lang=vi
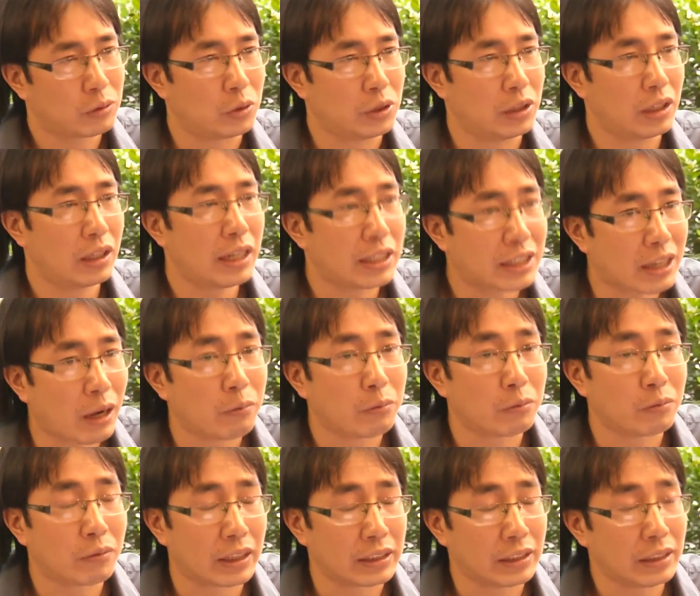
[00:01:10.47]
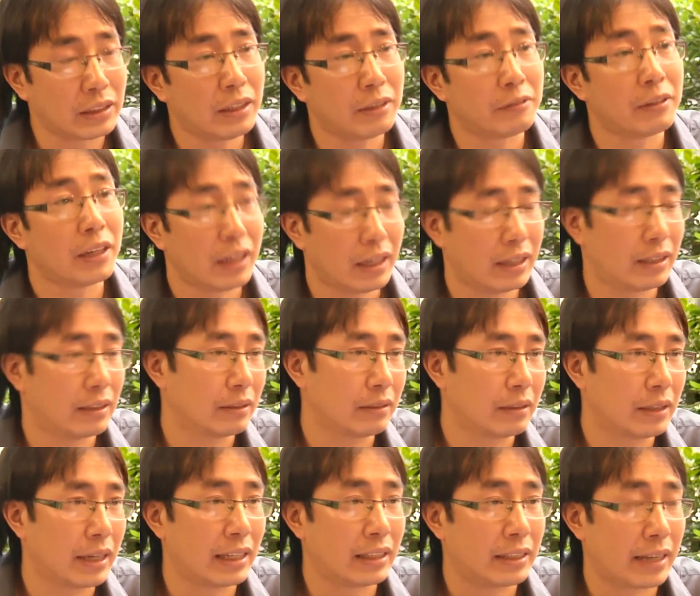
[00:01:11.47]
của những người chồng và những người vợ
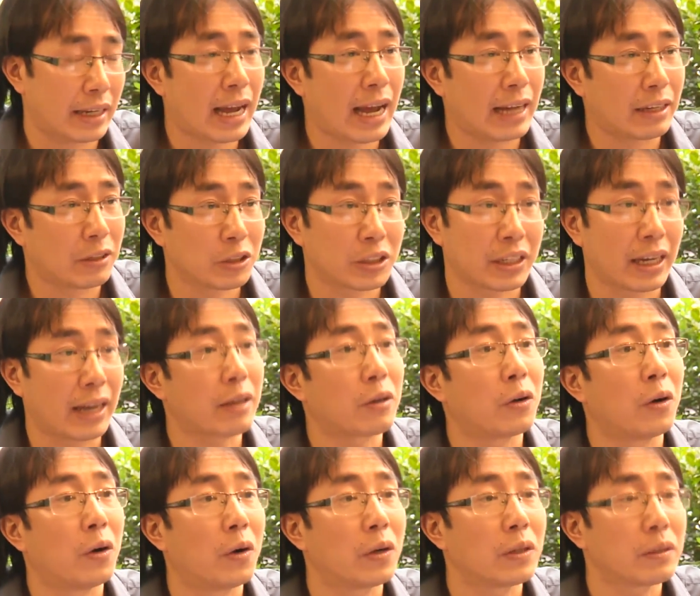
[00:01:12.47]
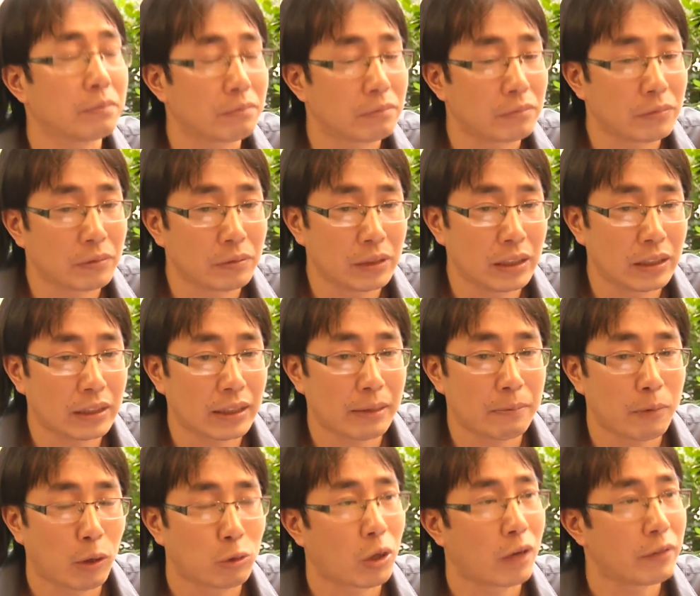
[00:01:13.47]
hiện hiện đại nó sẽ có những cái
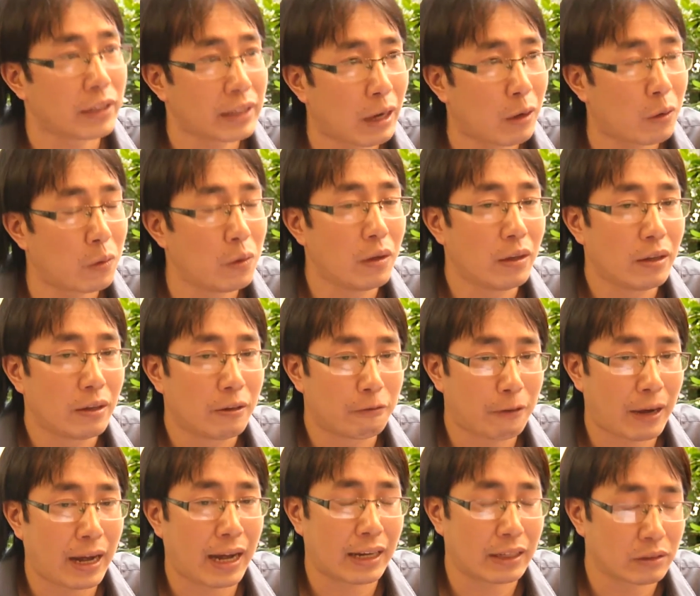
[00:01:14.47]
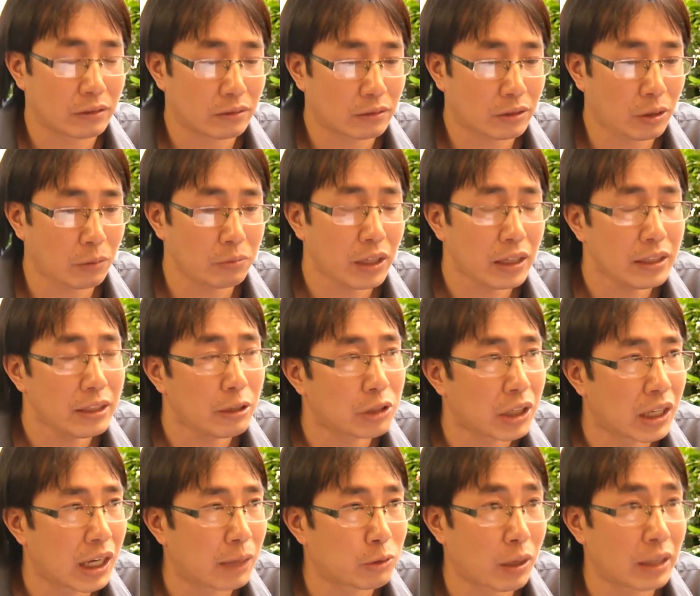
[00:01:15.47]
mâu thuẫn với nhau và trong rất nhiều
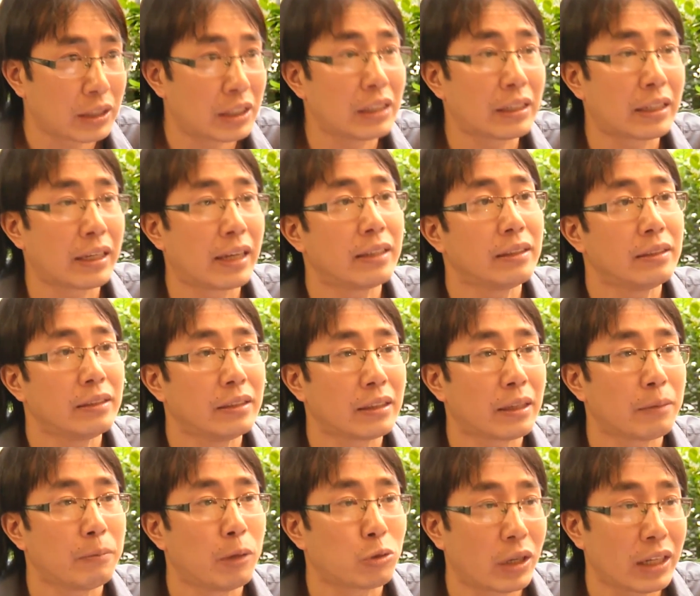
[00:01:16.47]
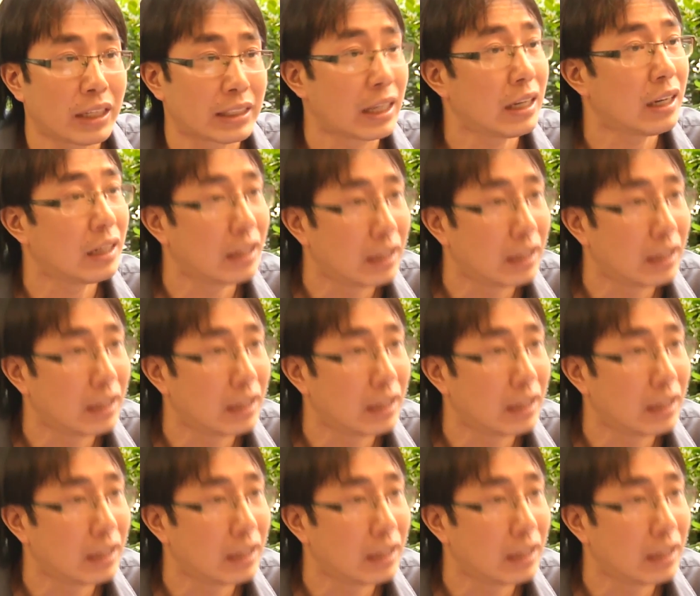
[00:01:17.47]
trường hợp tôi đã chứng kiến những cái mâu thuẫn là rất là